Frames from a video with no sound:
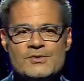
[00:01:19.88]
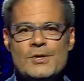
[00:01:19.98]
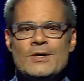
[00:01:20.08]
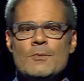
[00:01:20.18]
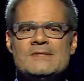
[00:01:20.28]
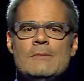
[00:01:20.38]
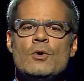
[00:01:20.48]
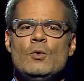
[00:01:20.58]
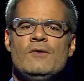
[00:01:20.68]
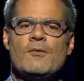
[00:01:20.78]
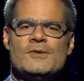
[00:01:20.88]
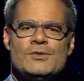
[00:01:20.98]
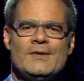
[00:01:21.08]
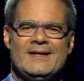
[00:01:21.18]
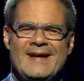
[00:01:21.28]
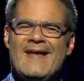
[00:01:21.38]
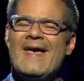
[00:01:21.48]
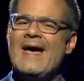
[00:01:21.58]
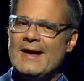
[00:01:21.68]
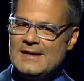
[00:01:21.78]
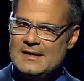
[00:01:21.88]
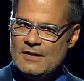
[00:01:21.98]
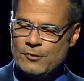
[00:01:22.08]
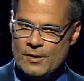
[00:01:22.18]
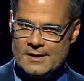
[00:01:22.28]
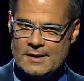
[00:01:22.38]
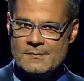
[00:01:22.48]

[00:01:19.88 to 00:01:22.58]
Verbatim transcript: señores, comenzamos con una información generada aquí en la Florida.